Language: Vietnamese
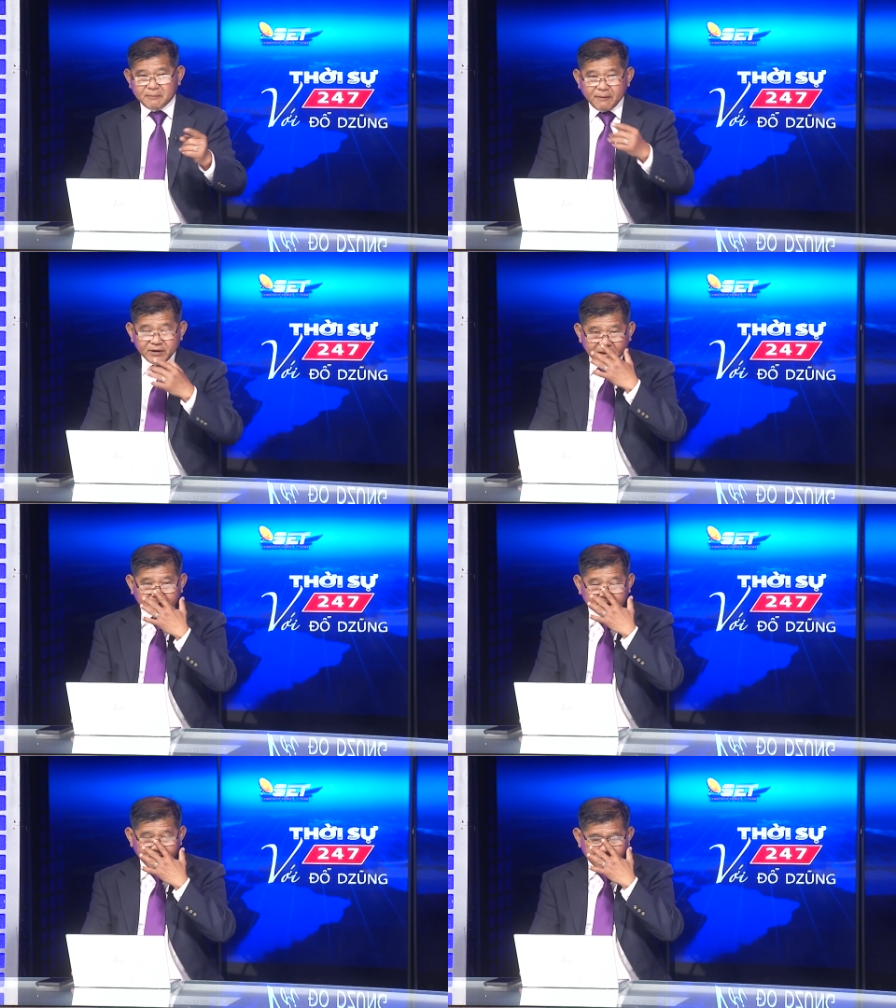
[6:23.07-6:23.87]
Bà viết
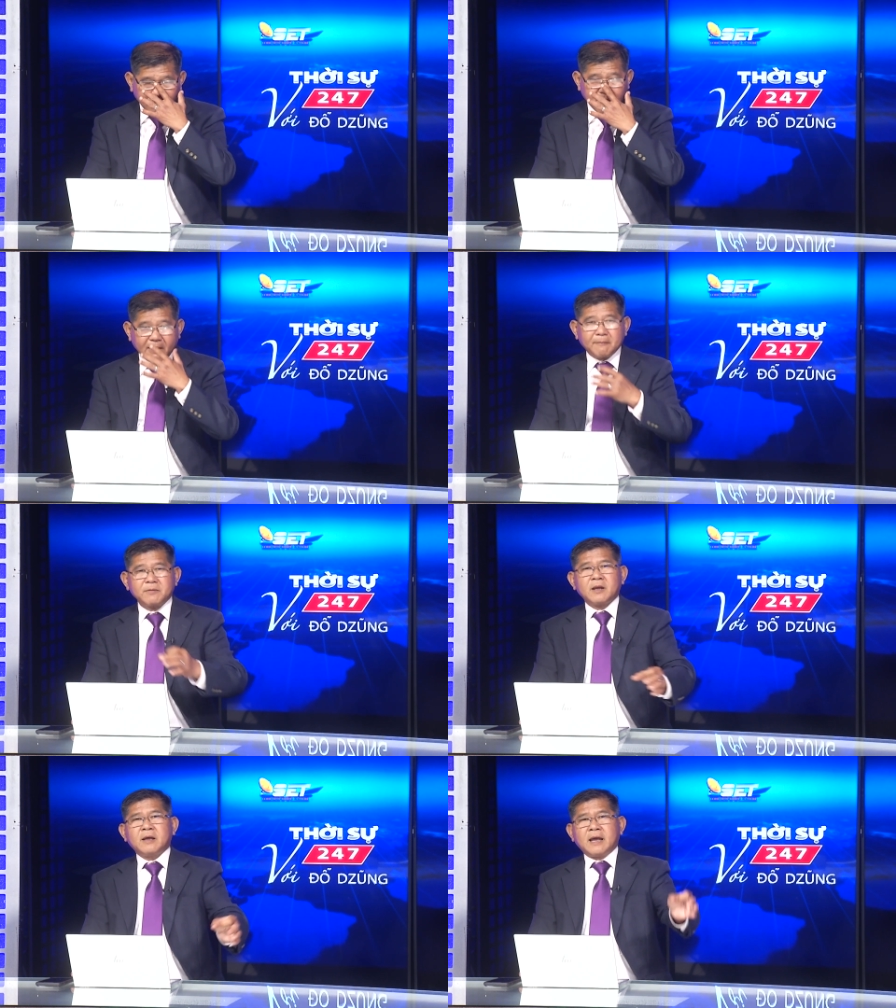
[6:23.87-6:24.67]
cho Facebook bảo
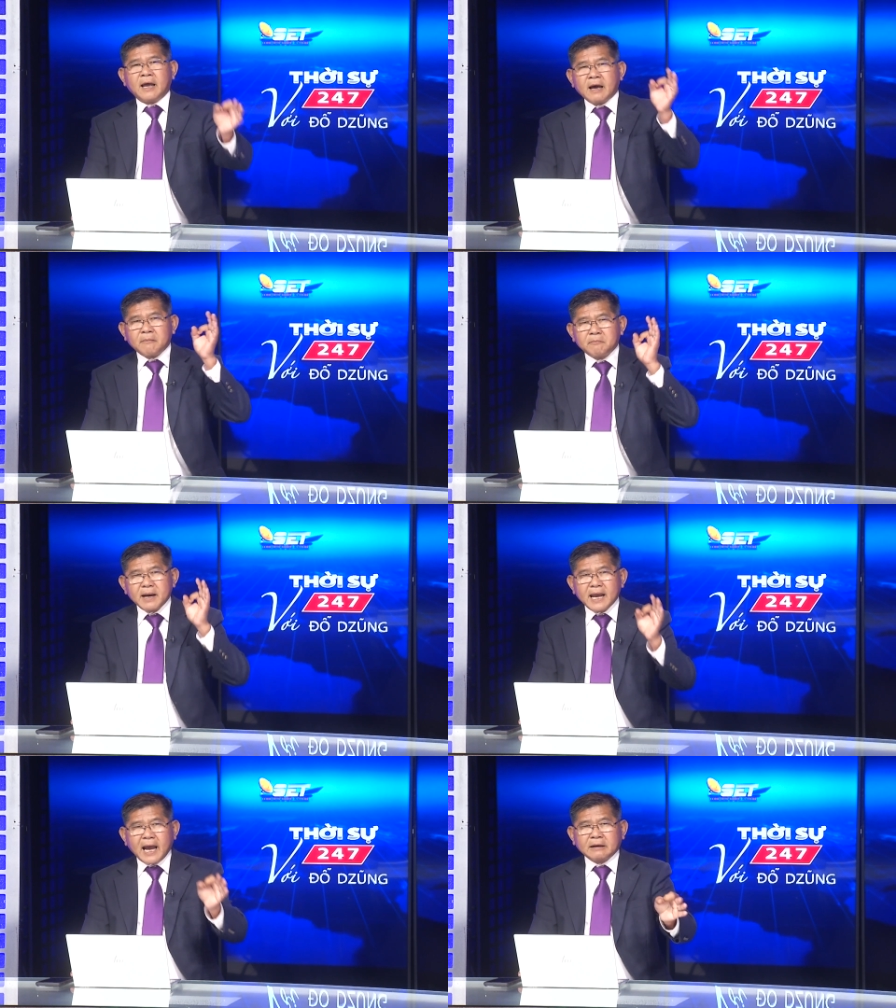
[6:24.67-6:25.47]

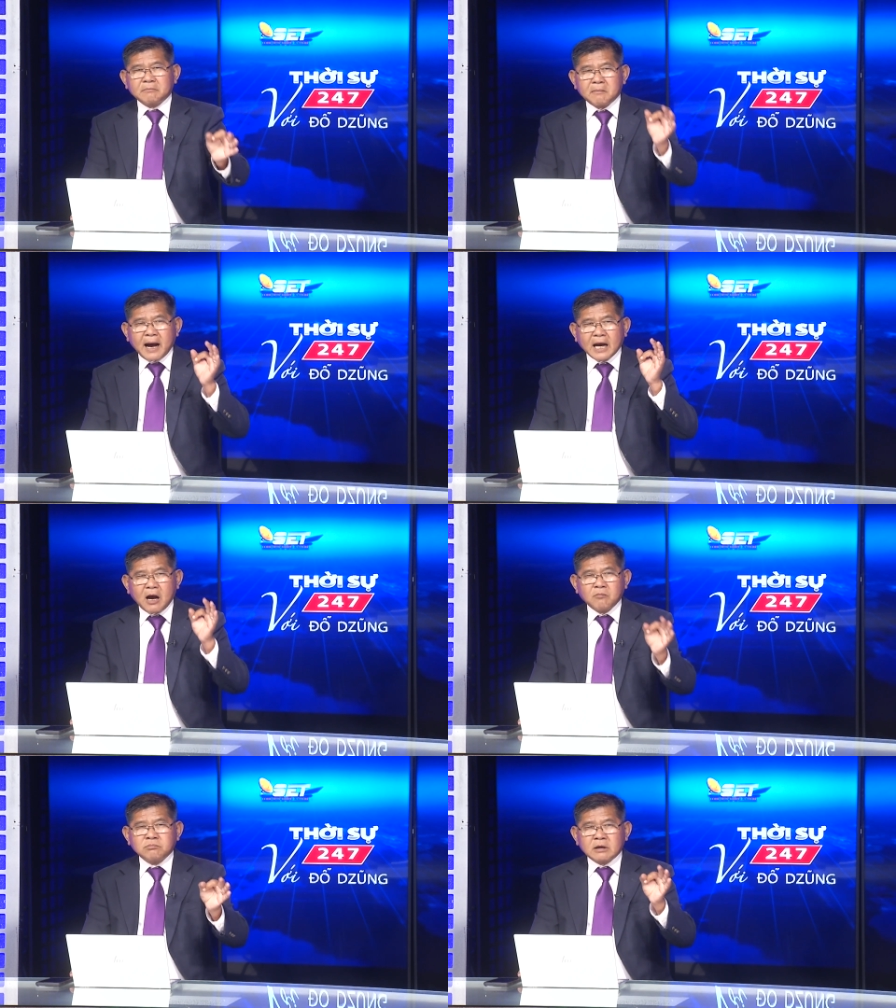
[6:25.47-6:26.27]
mấy anh mà
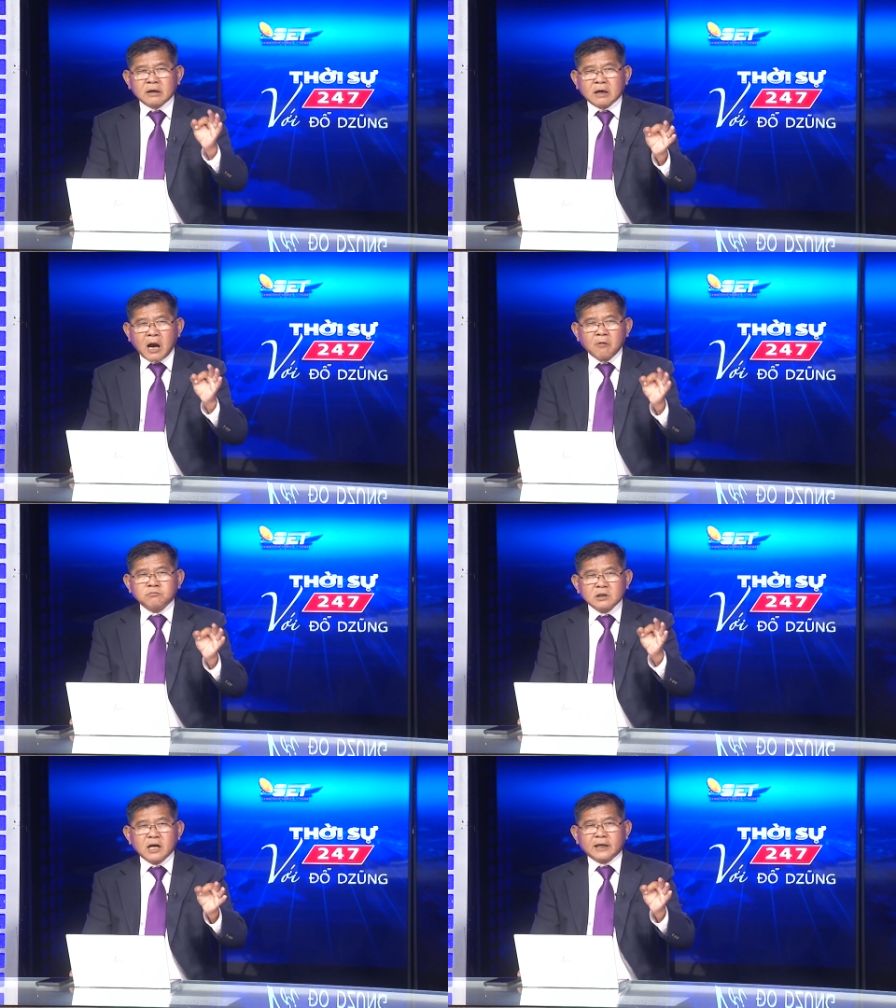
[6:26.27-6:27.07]

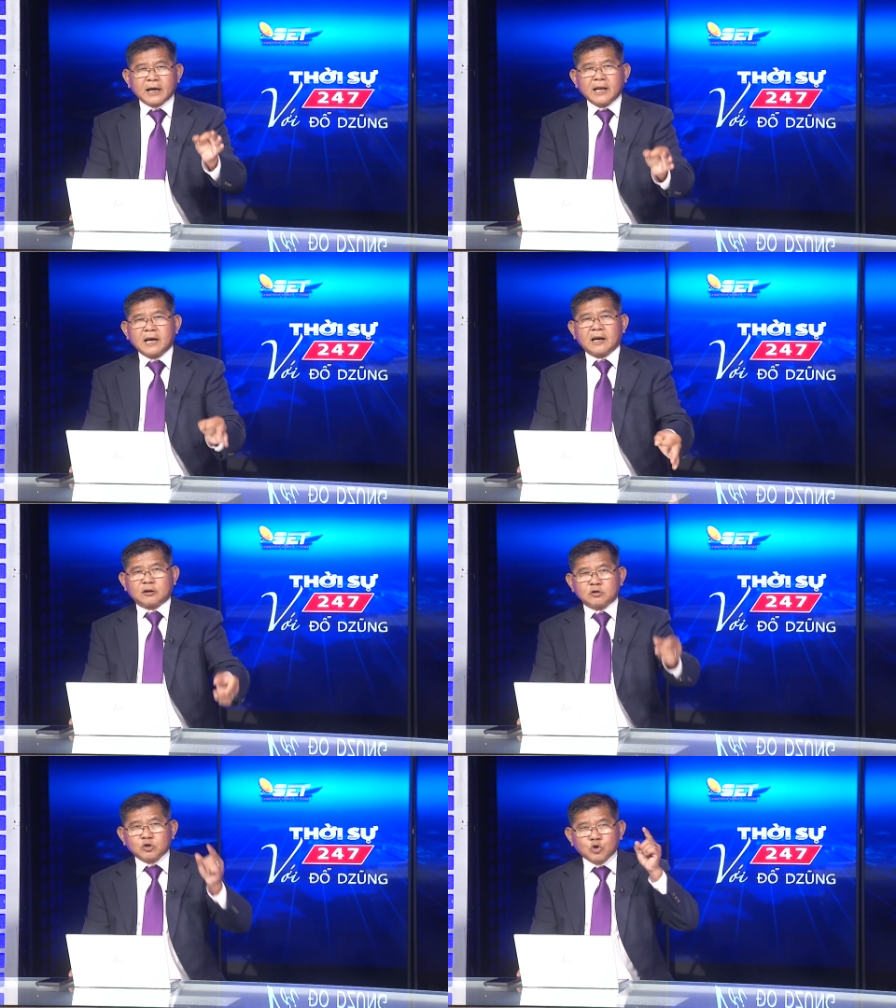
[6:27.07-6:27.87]
không đưa này lên
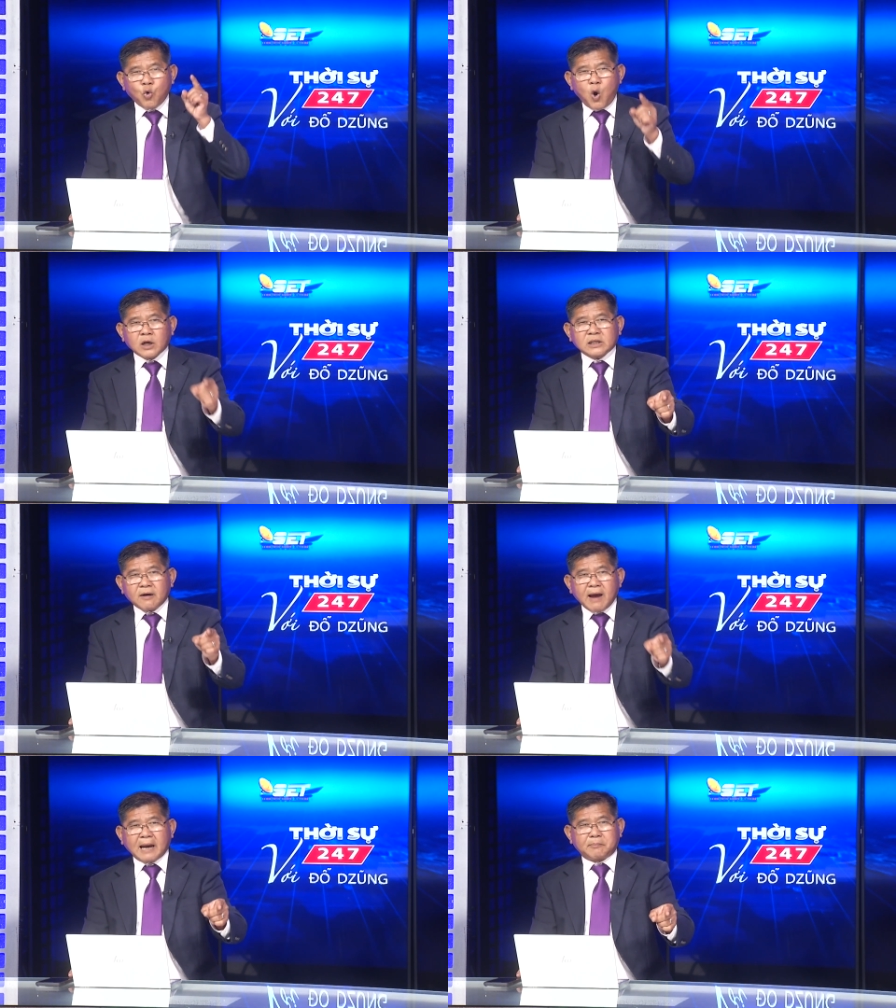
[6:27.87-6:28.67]
là Chúa
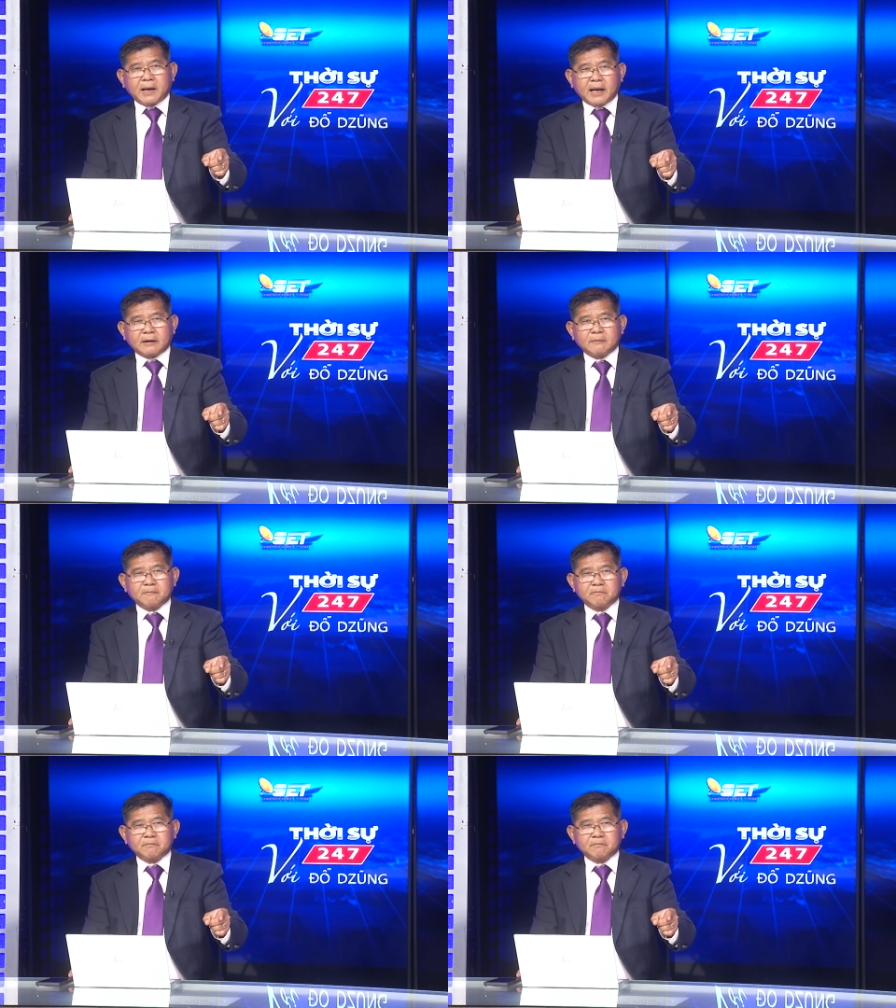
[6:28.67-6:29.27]
sẽ phạt mấy anh,